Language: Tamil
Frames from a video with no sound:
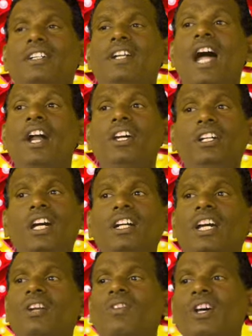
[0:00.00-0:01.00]

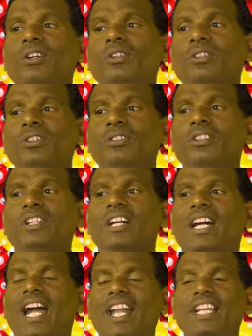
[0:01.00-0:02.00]
நடுக்கங்கள் வரும்
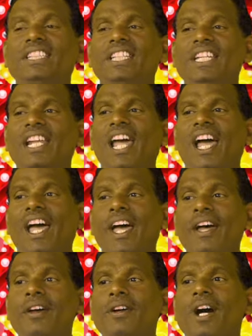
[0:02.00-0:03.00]
கடைசியில்
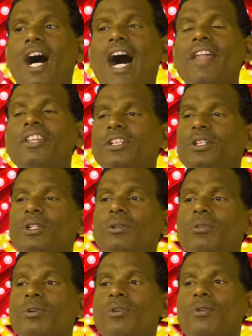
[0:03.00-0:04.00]
அதுக்கு
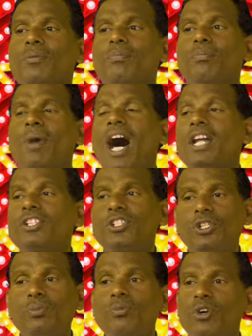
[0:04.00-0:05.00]

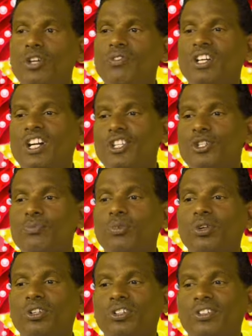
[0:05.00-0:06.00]
மாற்று முடிவு கிடச்சி
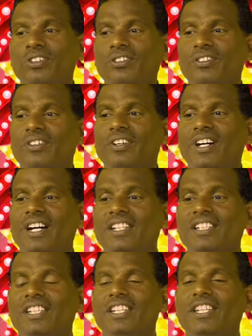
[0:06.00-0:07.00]
போகும்
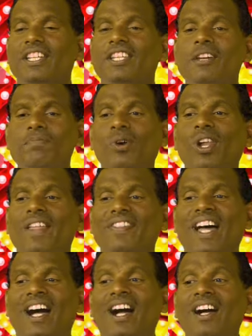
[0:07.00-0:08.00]
இதே போல
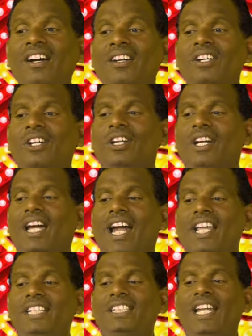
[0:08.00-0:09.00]
தான்
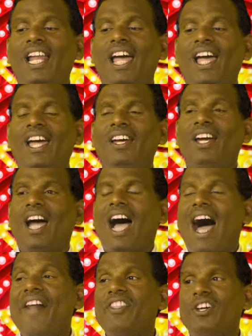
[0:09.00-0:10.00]
கடைசியில்
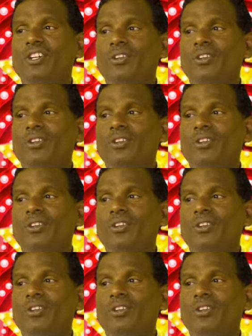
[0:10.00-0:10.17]
அந்த